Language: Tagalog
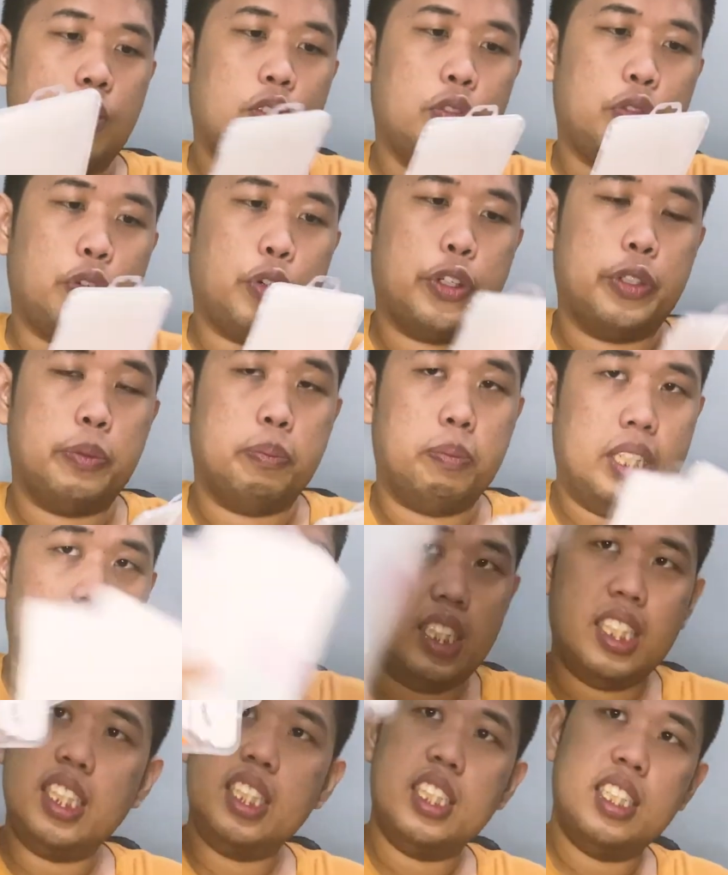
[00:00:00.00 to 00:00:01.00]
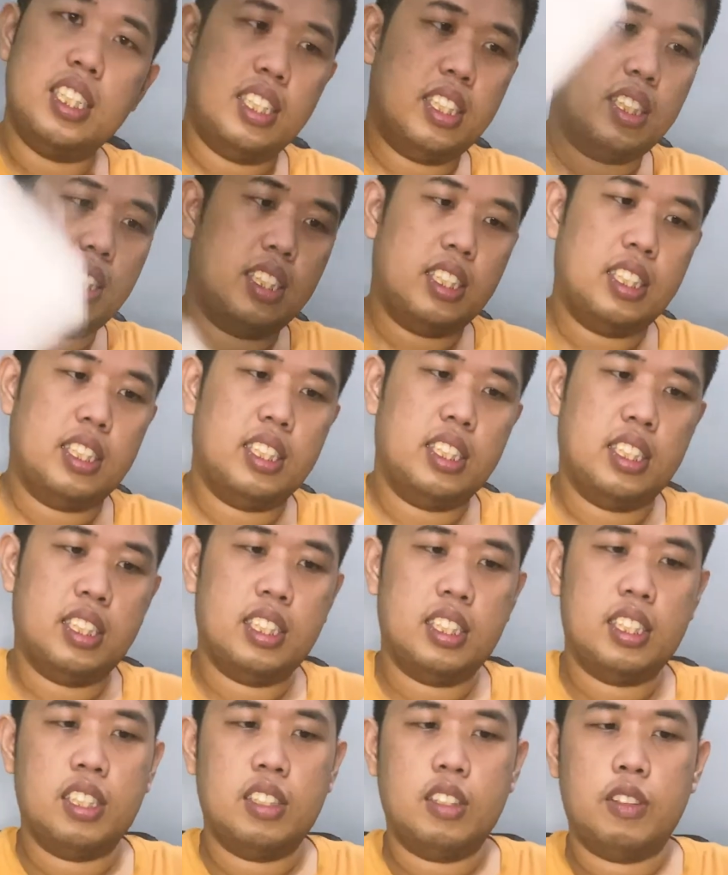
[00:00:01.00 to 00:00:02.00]
for me,
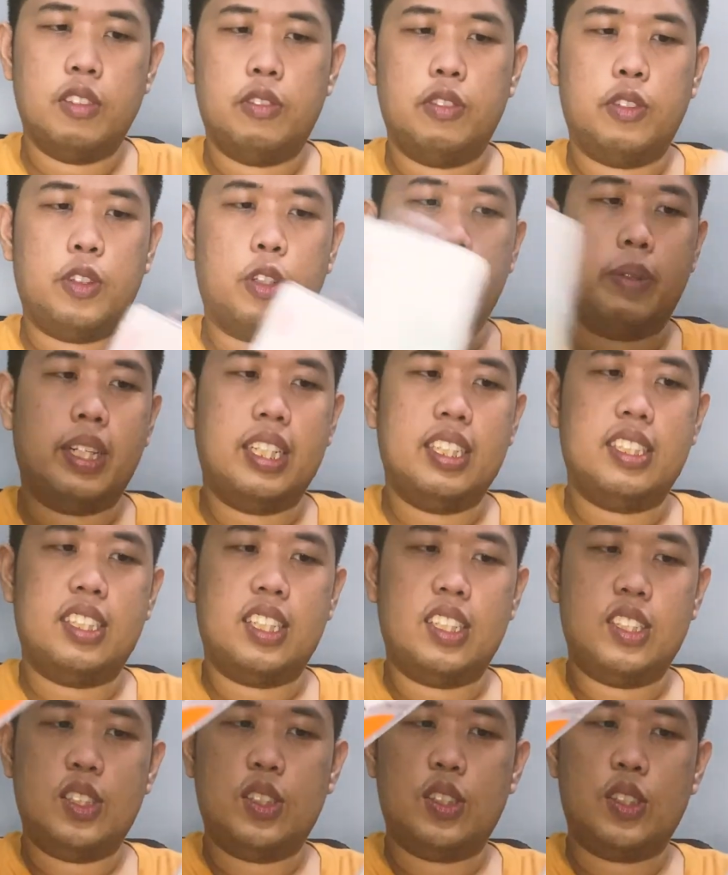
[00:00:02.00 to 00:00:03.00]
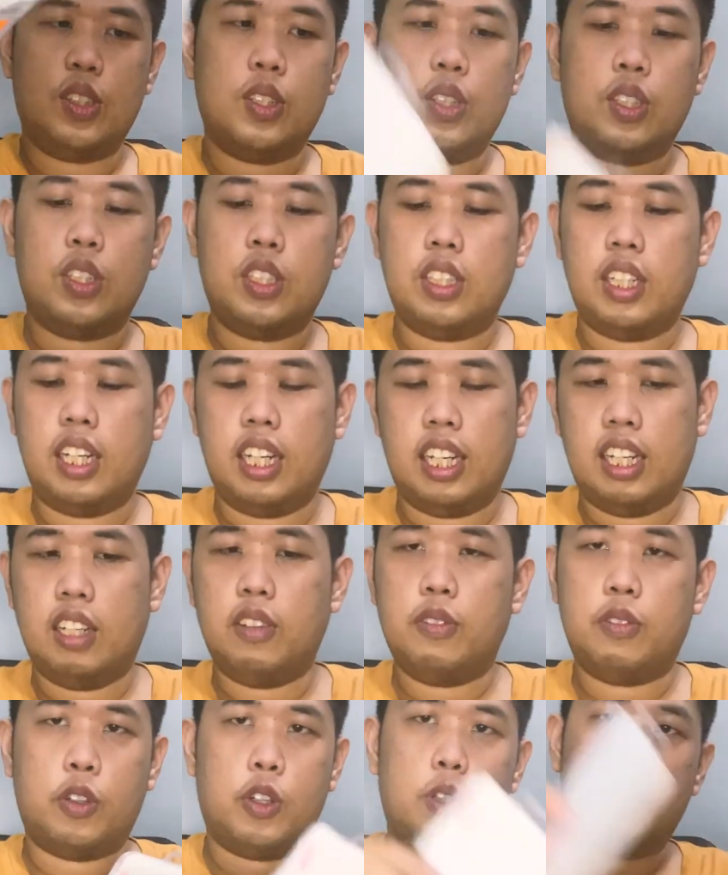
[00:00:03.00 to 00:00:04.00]
for my sister and
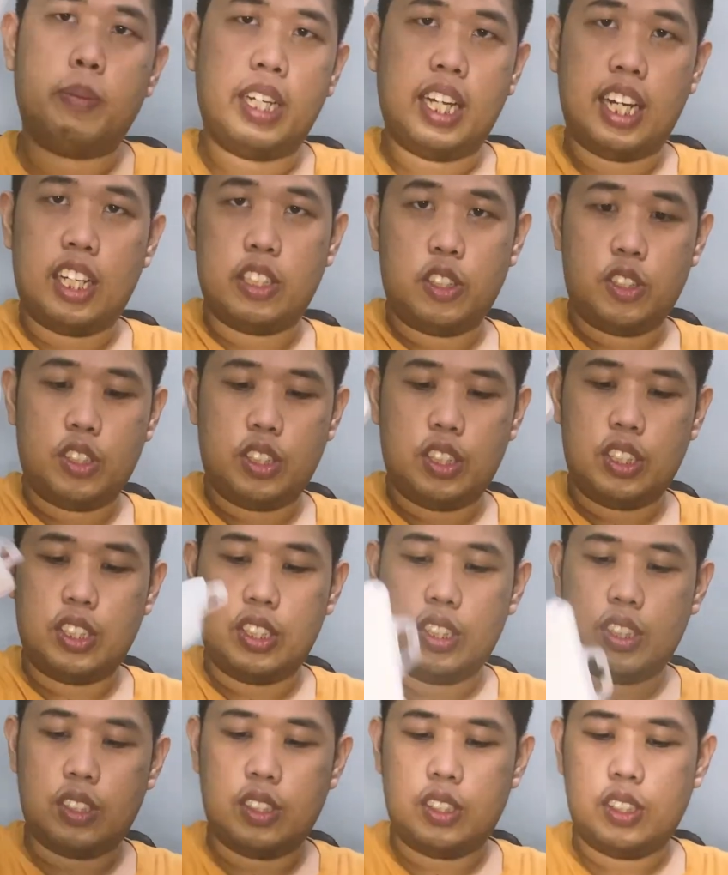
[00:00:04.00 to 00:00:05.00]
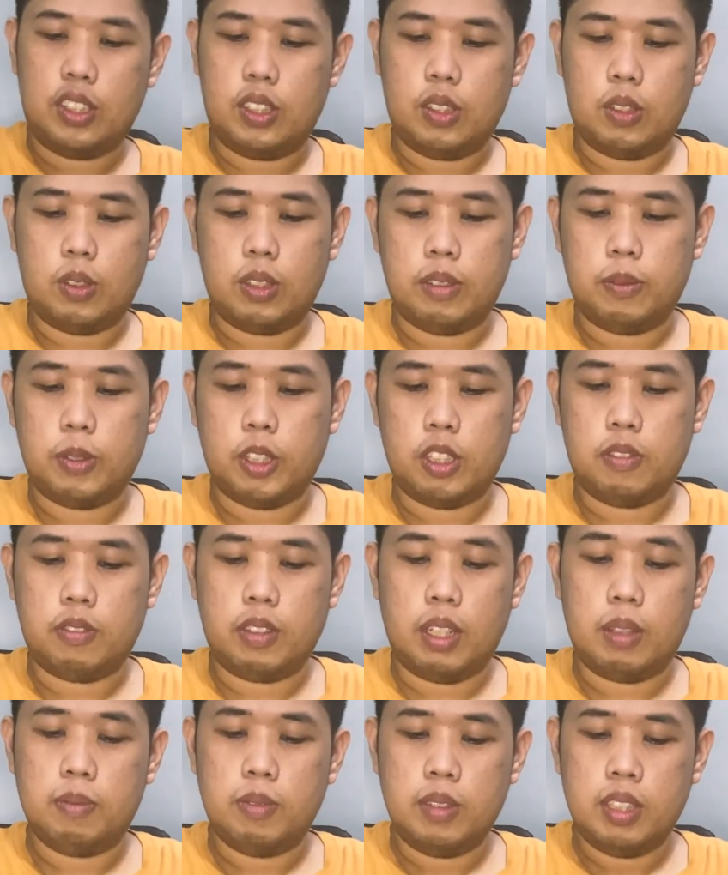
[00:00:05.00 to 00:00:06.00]
for my other sister. So I bought
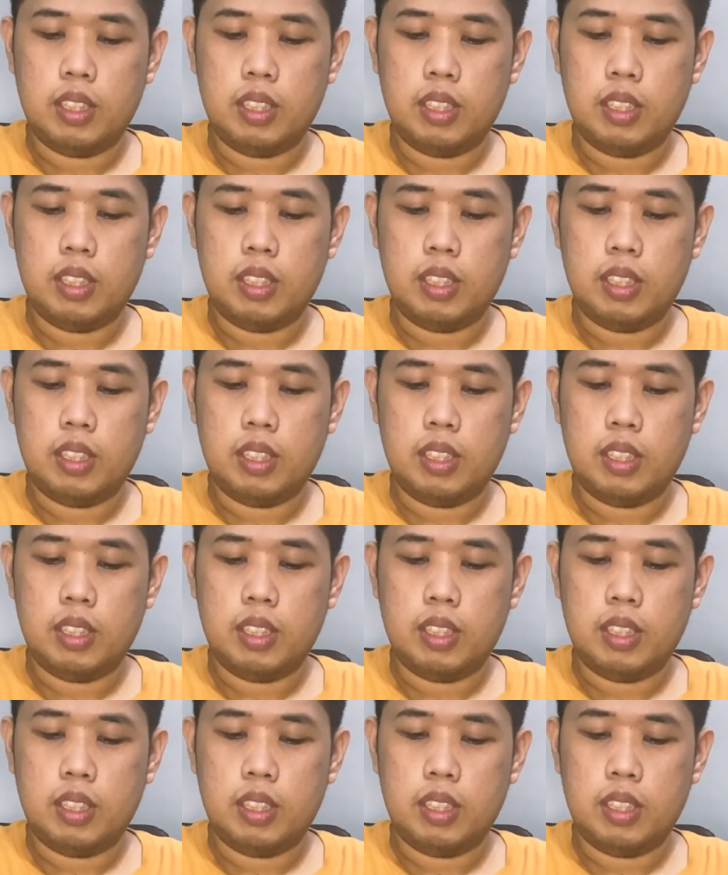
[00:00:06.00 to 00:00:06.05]
like